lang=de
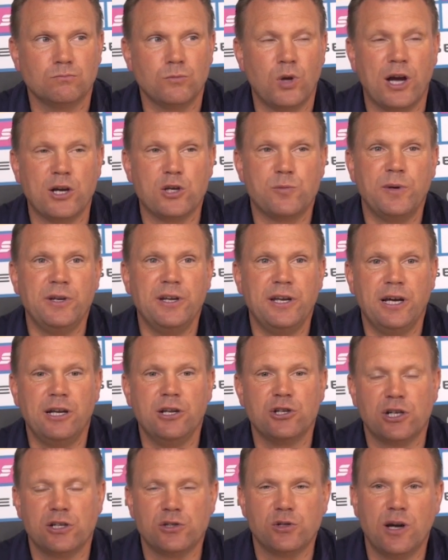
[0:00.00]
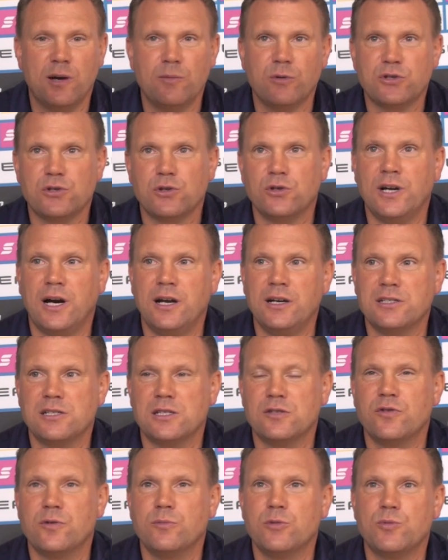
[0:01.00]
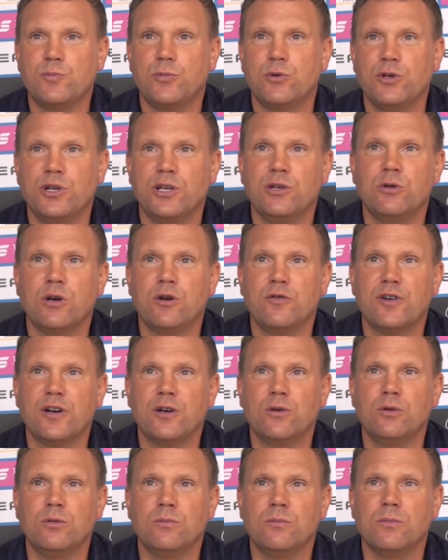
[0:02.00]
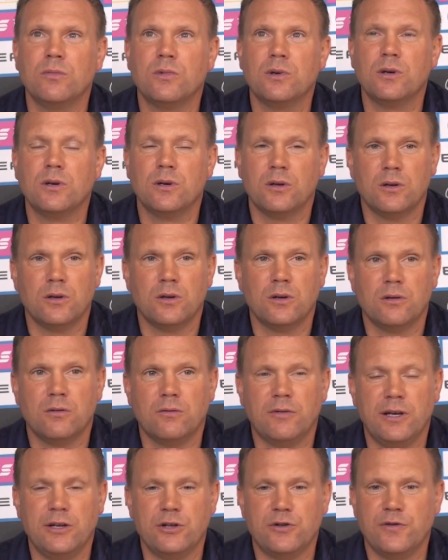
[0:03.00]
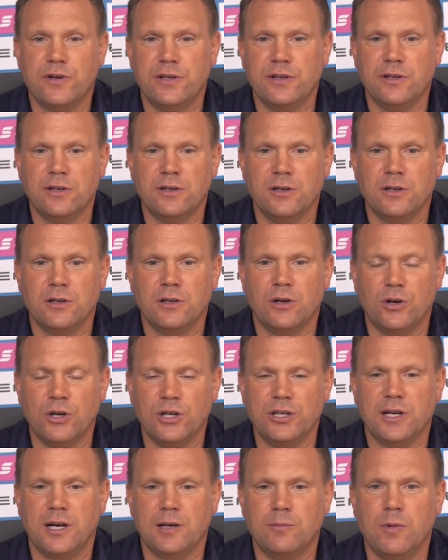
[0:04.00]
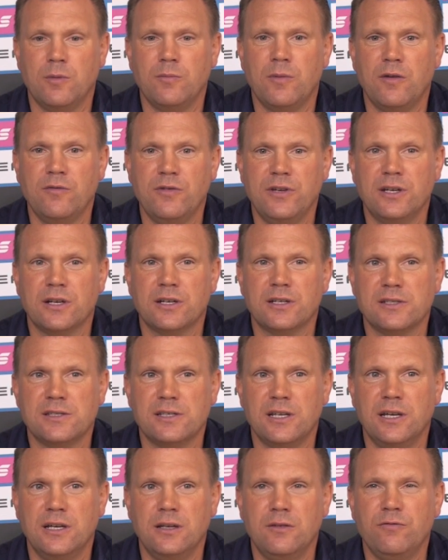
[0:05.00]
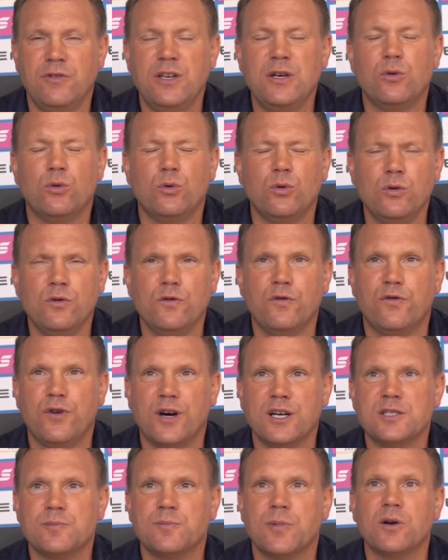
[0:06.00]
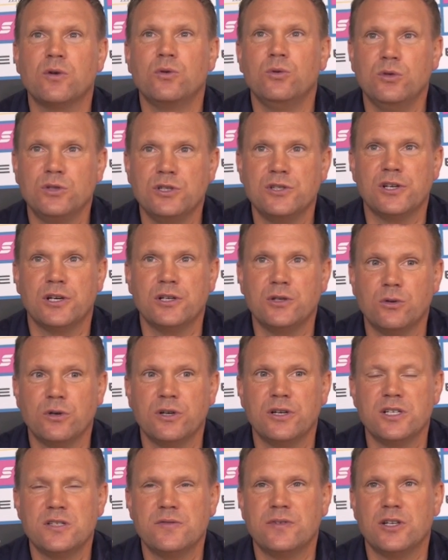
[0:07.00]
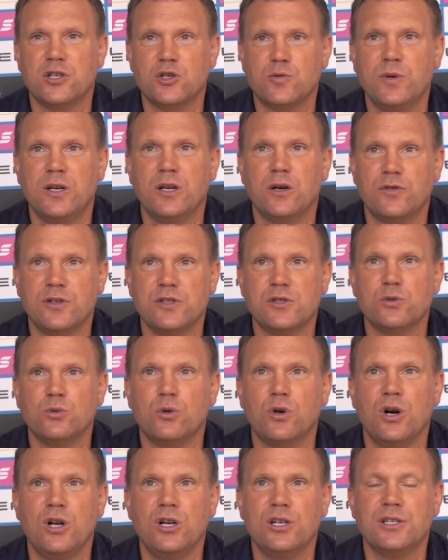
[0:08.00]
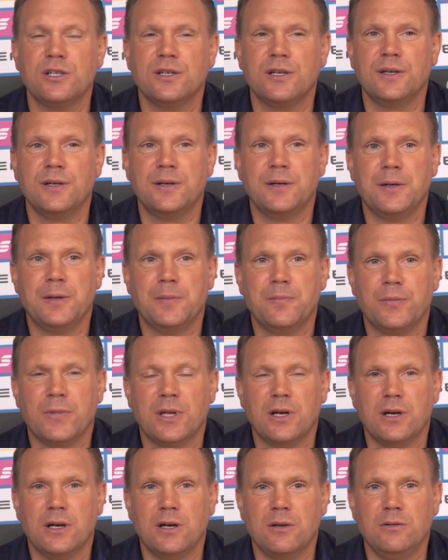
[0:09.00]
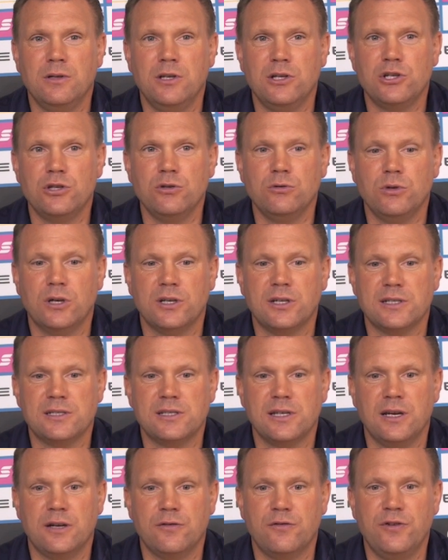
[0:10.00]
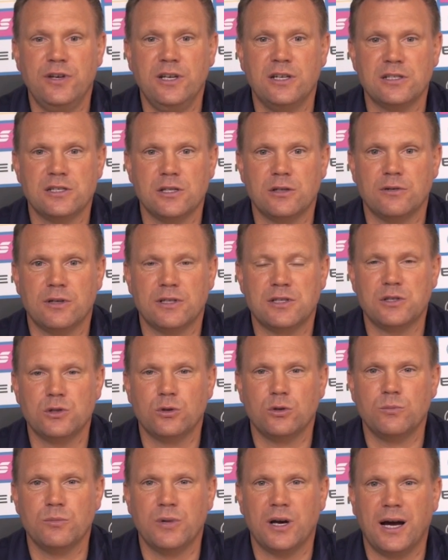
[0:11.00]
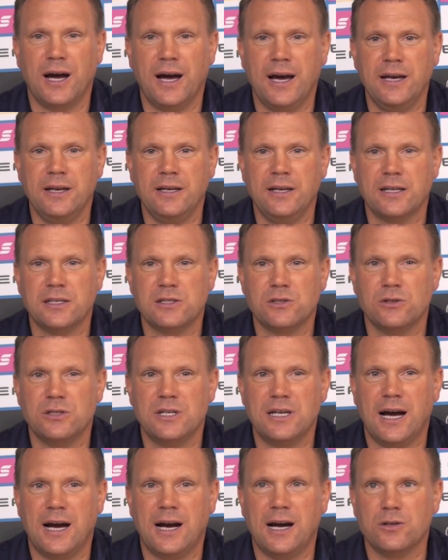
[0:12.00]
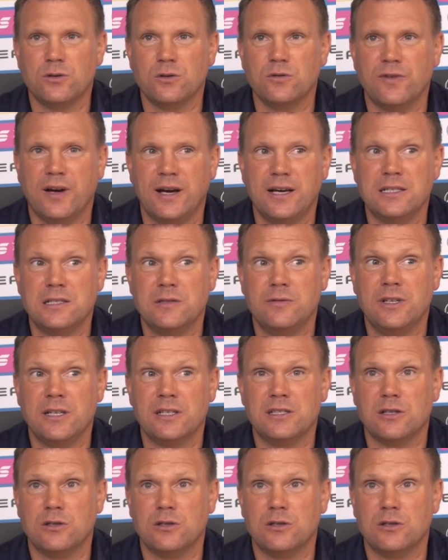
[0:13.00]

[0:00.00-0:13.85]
Ja, ich bin ehrlich, also emotional ist es für mich Boneo Ferro weil ich finde, heute hat man mal wieder gesehen, wie unfassbar gut dieser Junge ist, wenn das Spiel auf ihn zurollt. Äh, nicht nur, dass er viele Situationen bereinigt, sondern die Art und Weise, wie der